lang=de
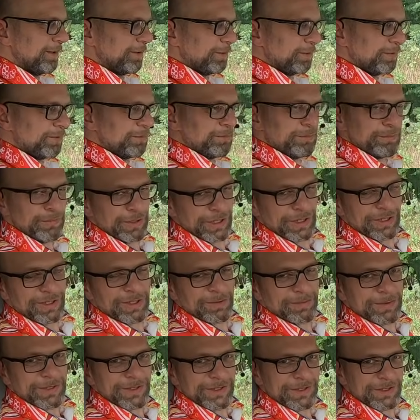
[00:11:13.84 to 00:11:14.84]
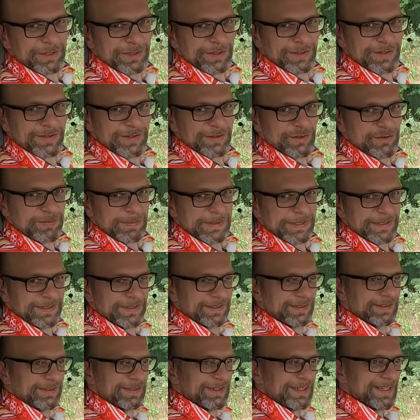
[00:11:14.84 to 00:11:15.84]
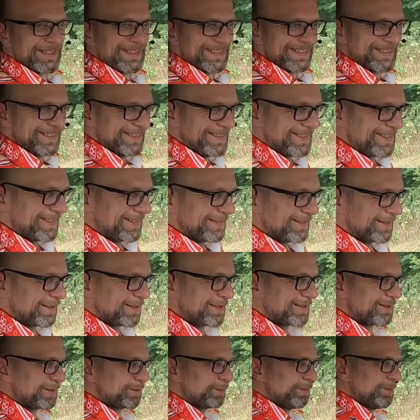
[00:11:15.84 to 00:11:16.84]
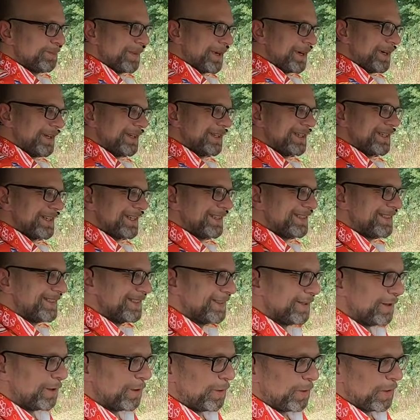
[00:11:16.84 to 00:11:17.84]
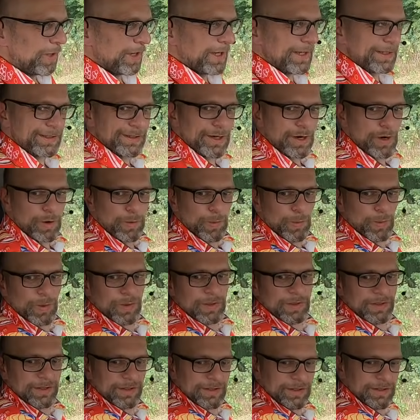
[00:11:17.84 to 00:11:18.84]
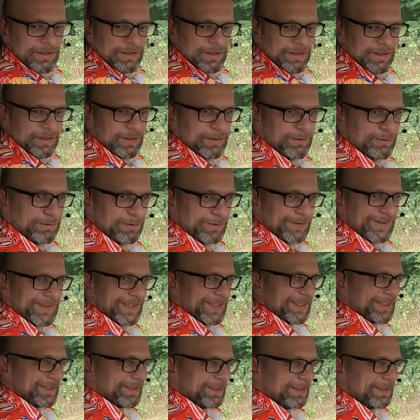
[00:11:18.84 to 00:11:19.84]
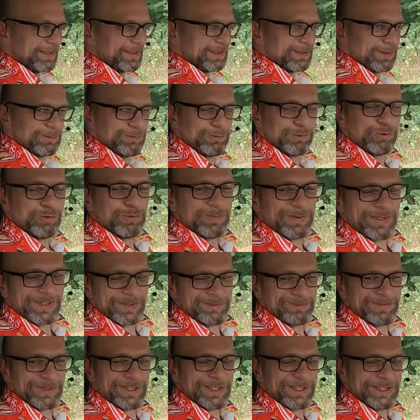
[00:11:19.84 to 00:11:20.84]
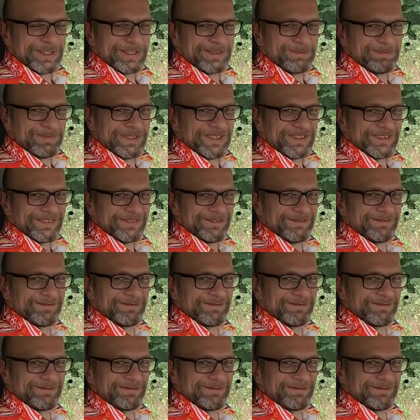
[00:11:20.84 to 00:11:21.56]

und mehr kann man hier ganz entspannt drin sitzen, zumal sie auch einen Hauch von Seitenhalt im oberen Bereich bieten.